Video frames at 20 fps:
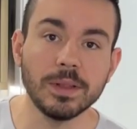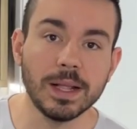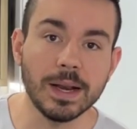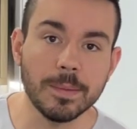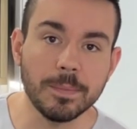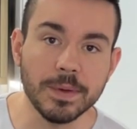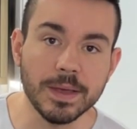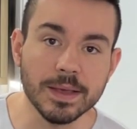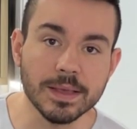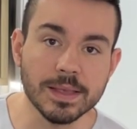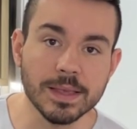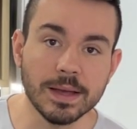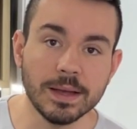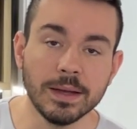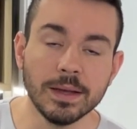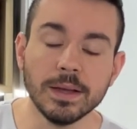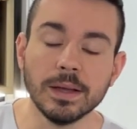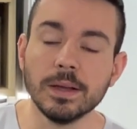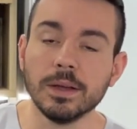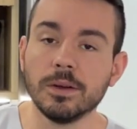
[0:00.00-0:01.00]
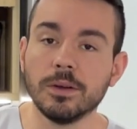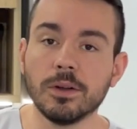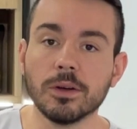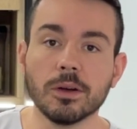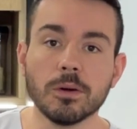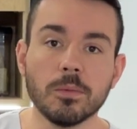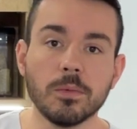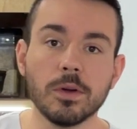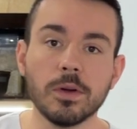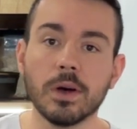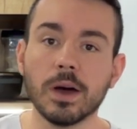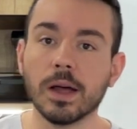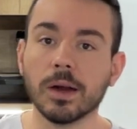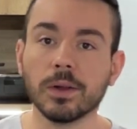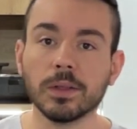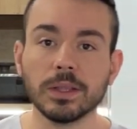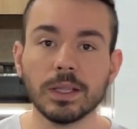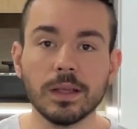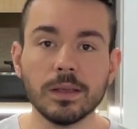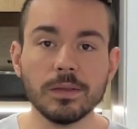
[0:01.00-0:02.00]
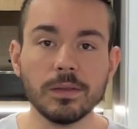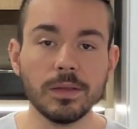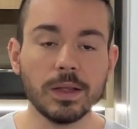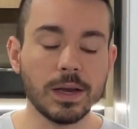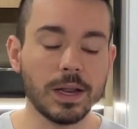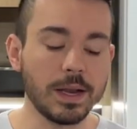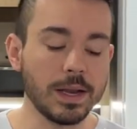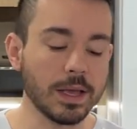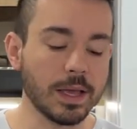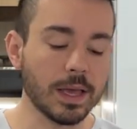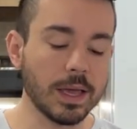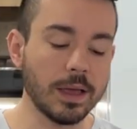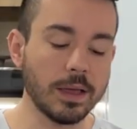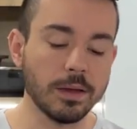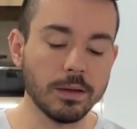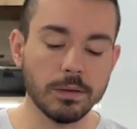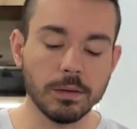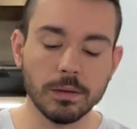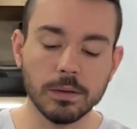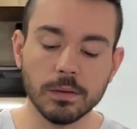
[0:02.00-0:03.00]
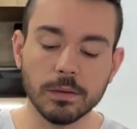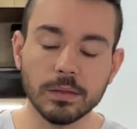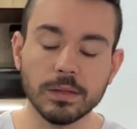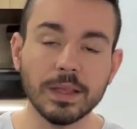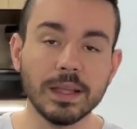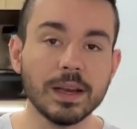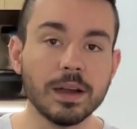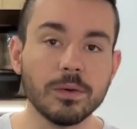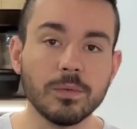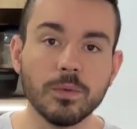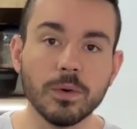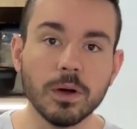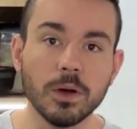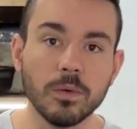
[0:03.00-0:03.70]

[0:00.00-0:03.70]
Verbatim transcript: la pieza, no como los jarros tradicionales que tiene el fuego